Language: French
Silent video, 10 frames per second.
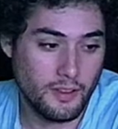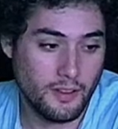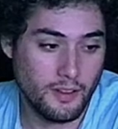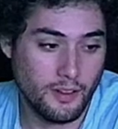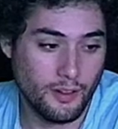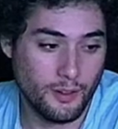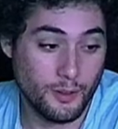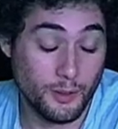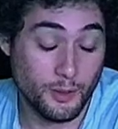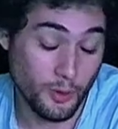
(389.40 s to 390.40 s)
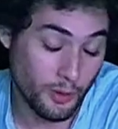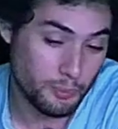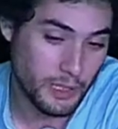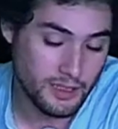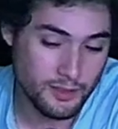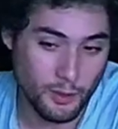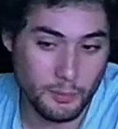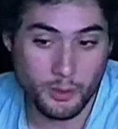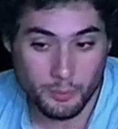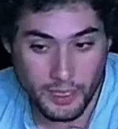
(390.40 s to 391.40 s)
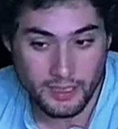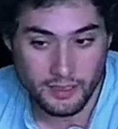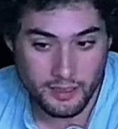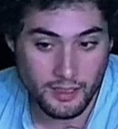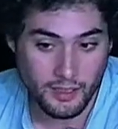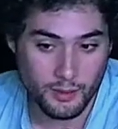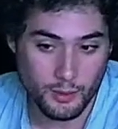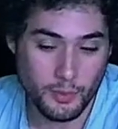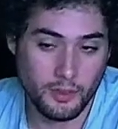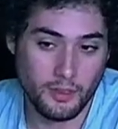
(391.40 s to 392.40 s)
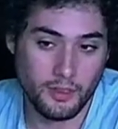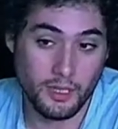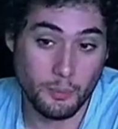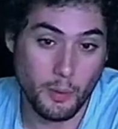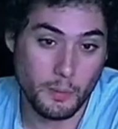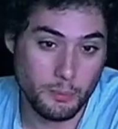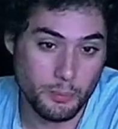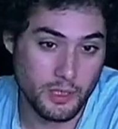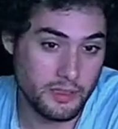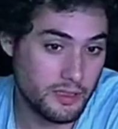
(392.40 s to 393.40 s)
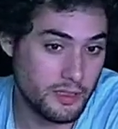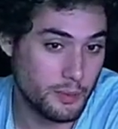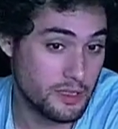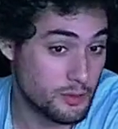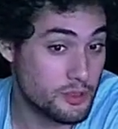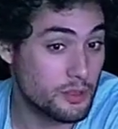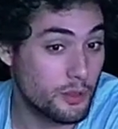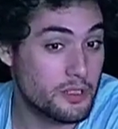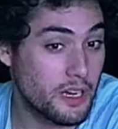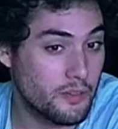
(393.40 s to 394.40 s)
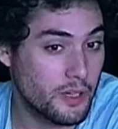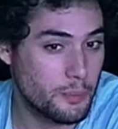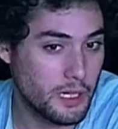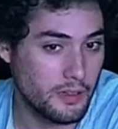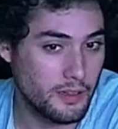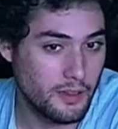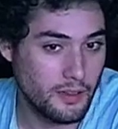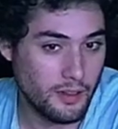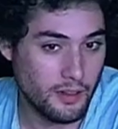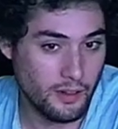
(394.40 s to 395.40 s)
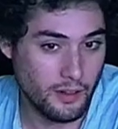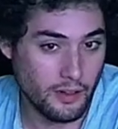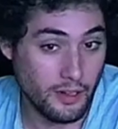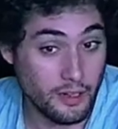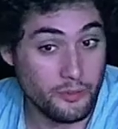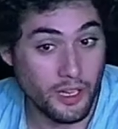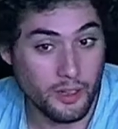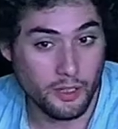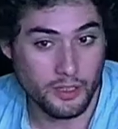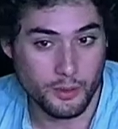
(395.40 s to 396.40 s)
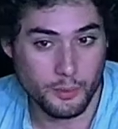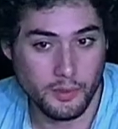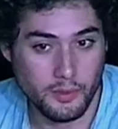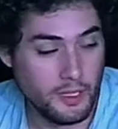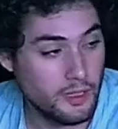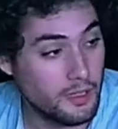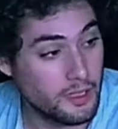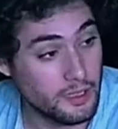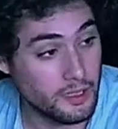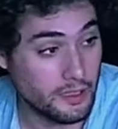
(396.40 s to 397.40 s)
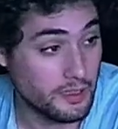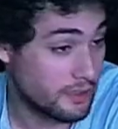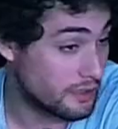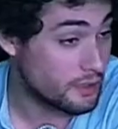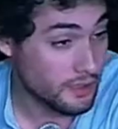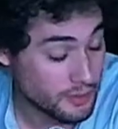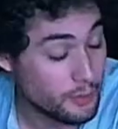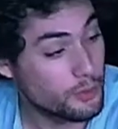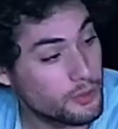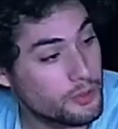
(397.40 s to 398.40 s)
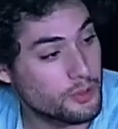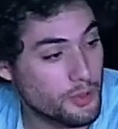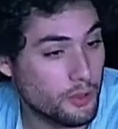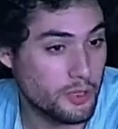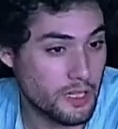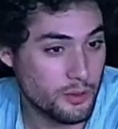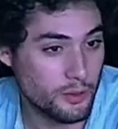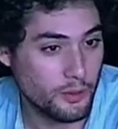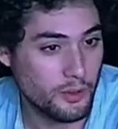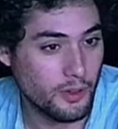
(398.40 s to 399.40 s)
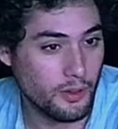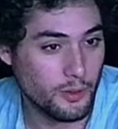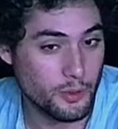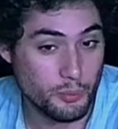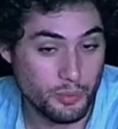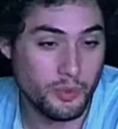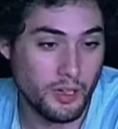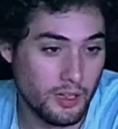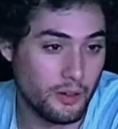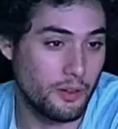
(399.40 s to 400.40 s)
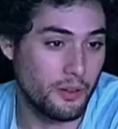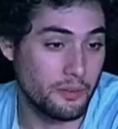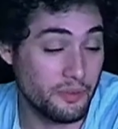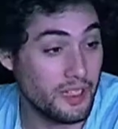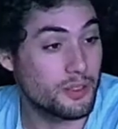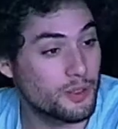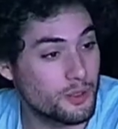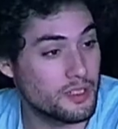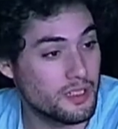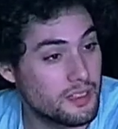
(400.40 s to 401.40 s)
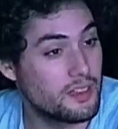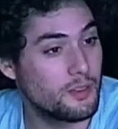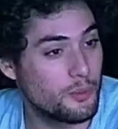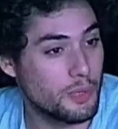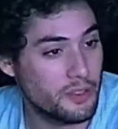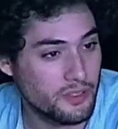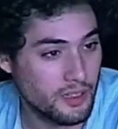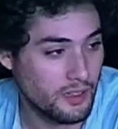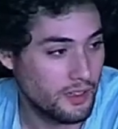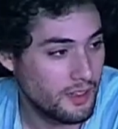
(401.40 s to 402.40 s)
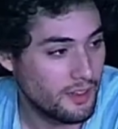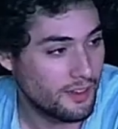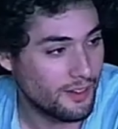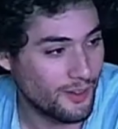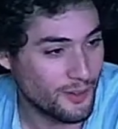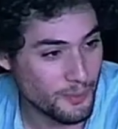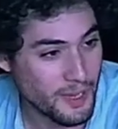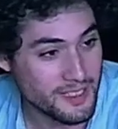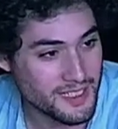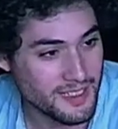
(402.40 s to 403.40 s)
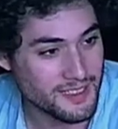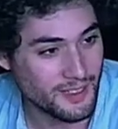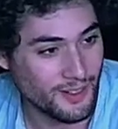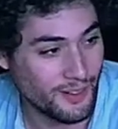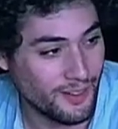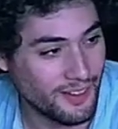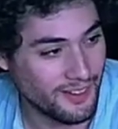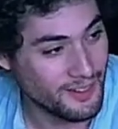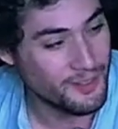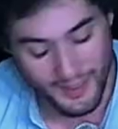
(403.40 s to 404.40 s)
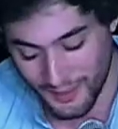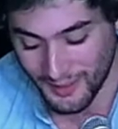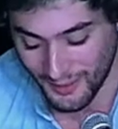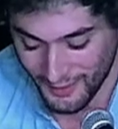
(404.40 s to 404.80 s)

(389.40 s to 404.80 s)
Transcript: euh, de, ne pas d'exclure, mais de ne pas traiter directement euh, des problèmes politiques parce que je sens que je n'arriverai pas euh, à le faire correctement. Et, donc ce genre d'occasion de pouvoir faire ce que j'ai décidé de ne pas faire dans mes recherches est,